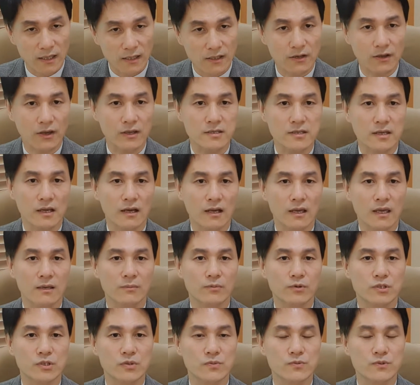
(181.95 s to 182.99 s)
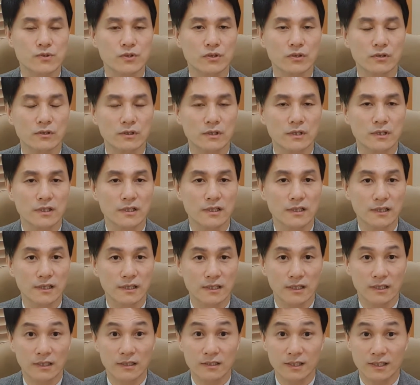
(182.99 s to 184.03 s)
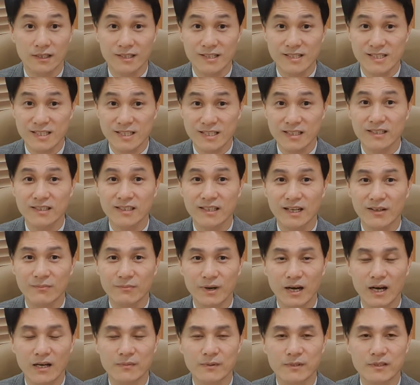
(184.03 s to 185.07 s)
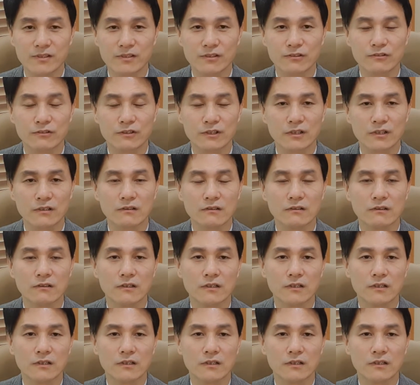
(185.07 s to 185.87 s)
이렇게 생각해 보십시오. 일단은 친근한 마음이 들고요.